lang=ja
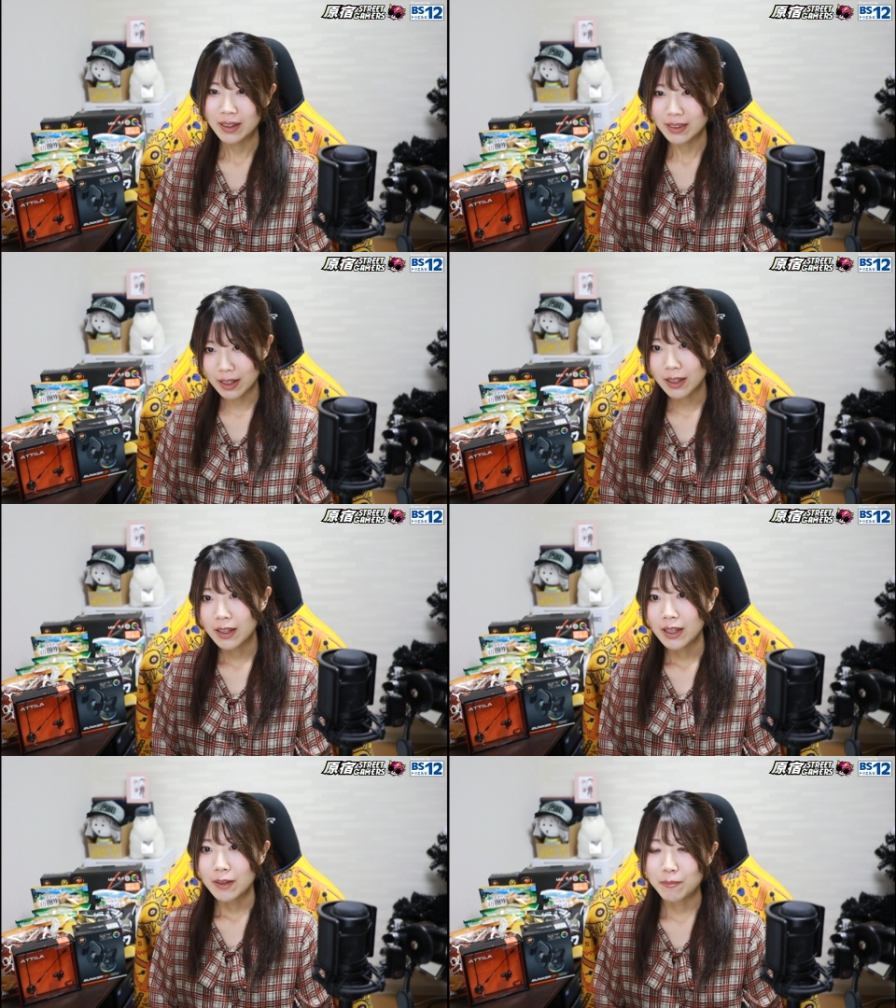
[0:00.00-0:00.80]
で、
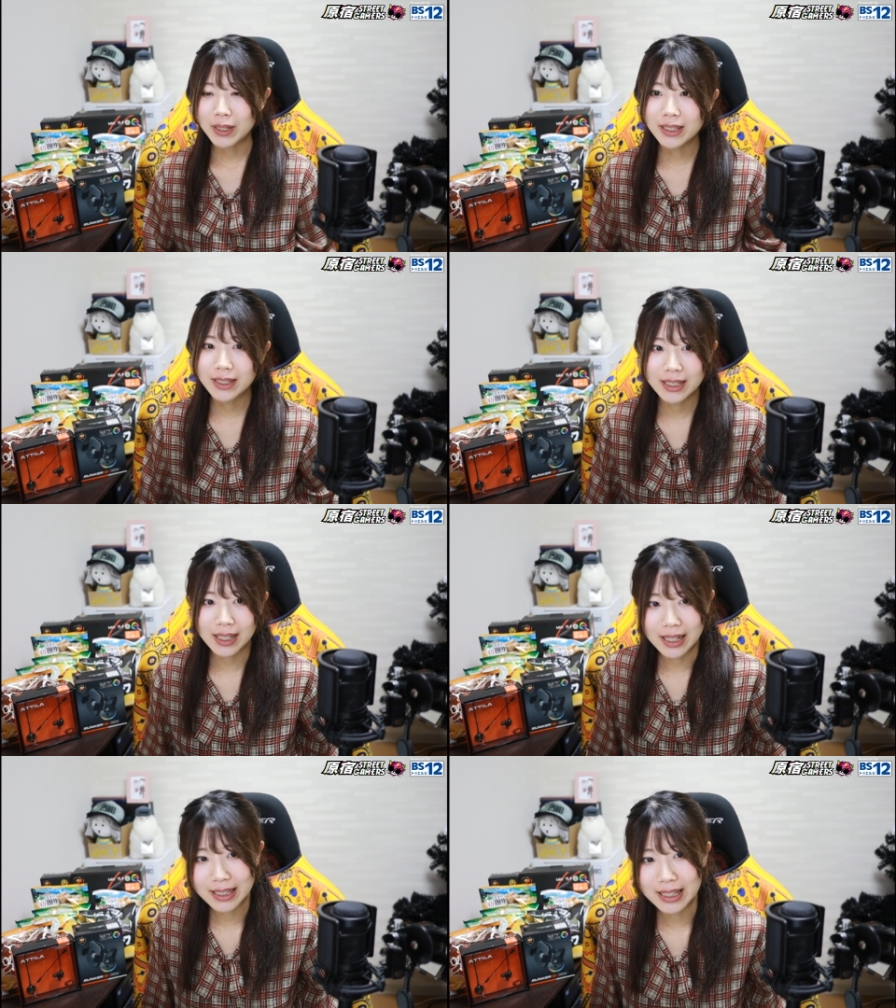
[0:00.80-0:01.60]
めっちゃ
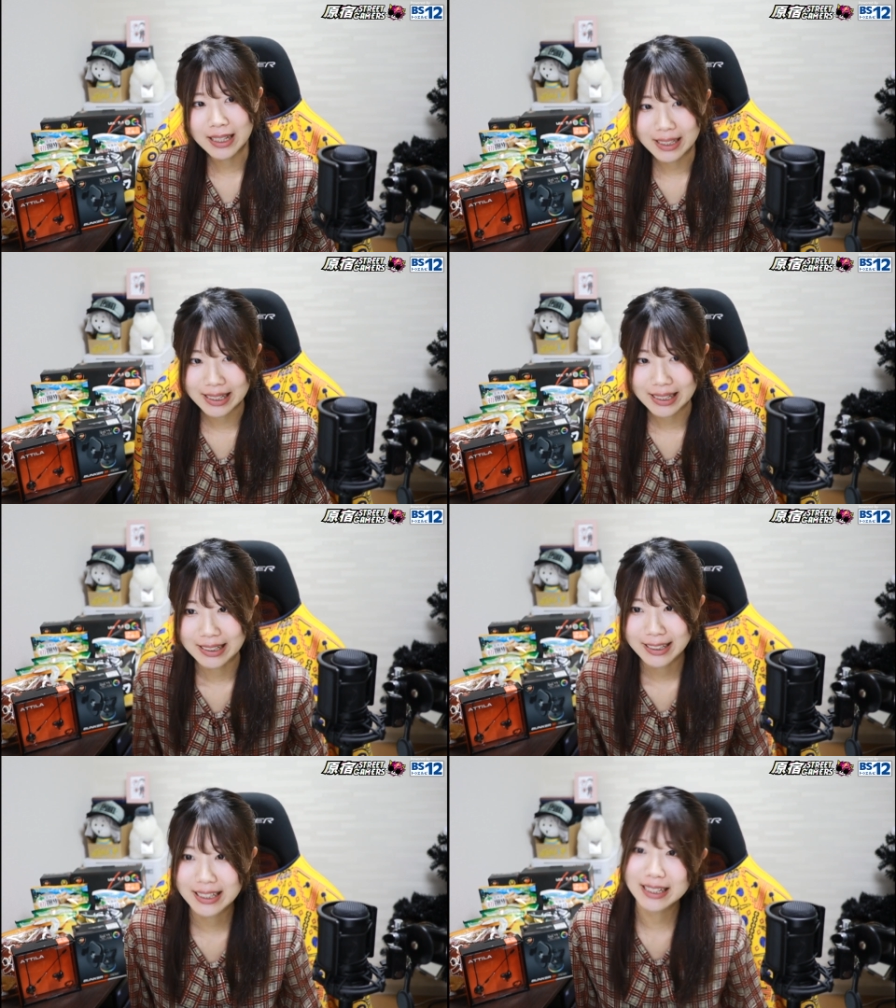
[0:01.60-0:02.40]
簡単
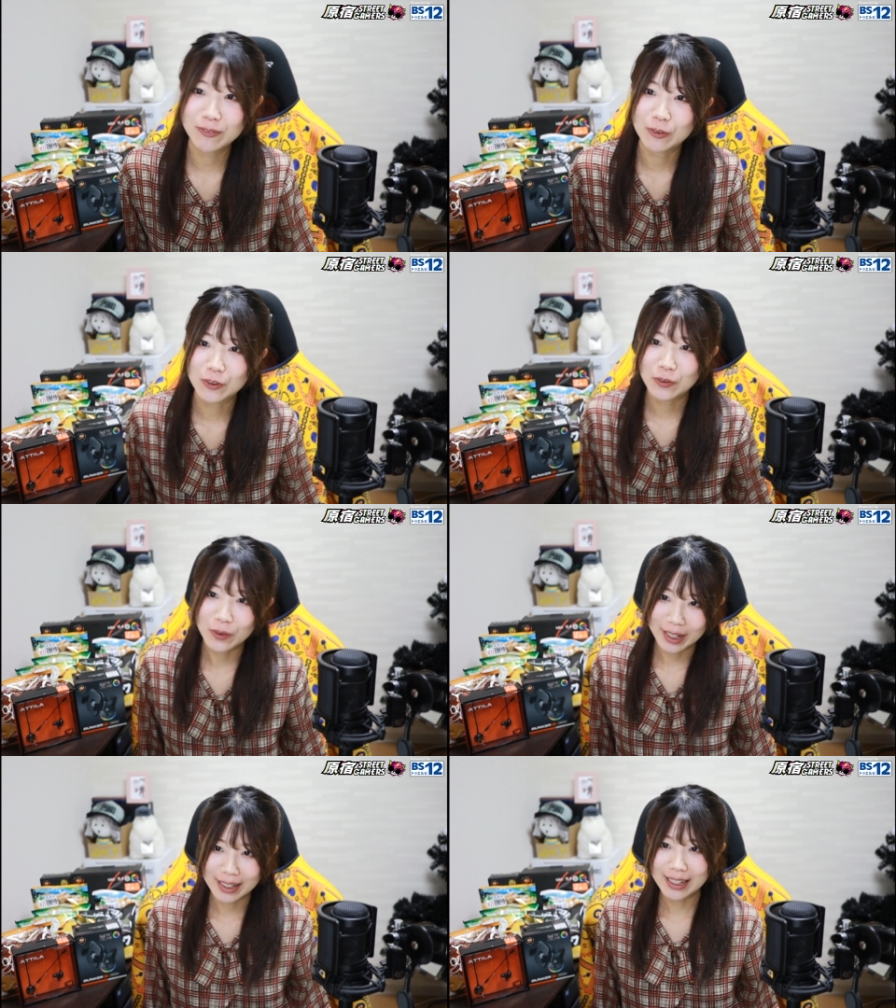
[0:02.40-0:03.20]
にチームの
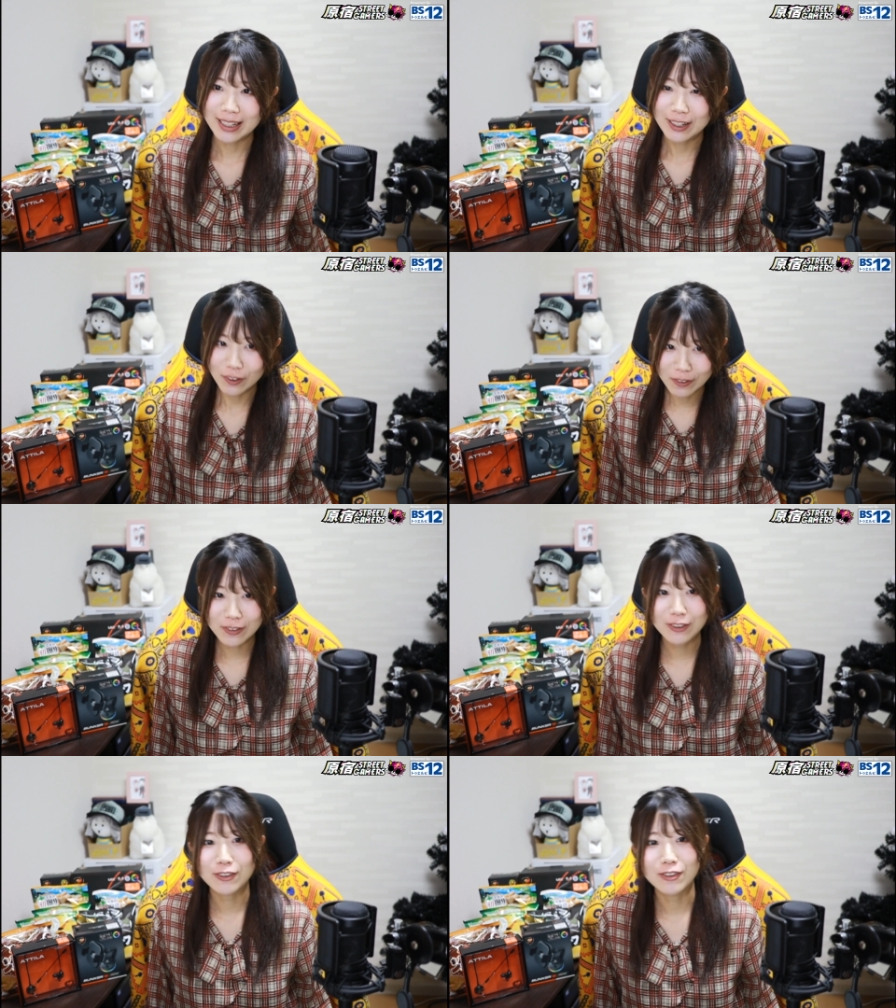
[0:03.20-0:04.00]
紹介
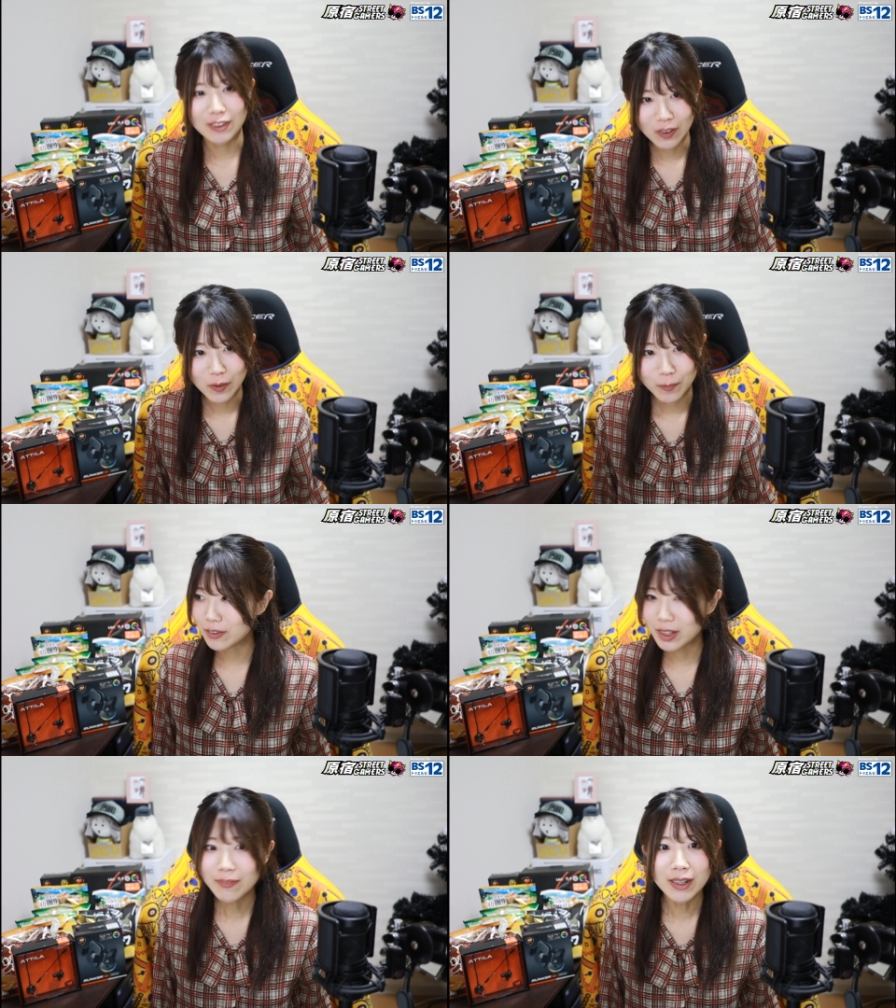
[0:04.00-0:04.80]
をすると、
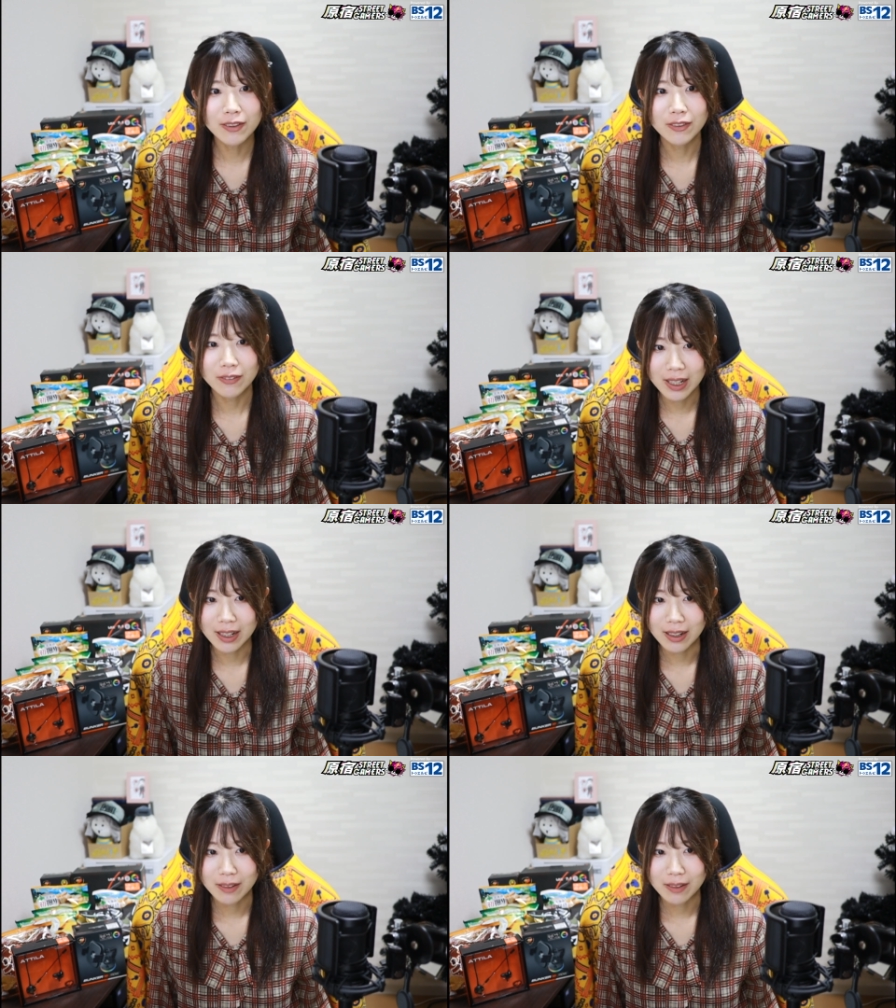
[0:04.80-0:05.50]
今あるのは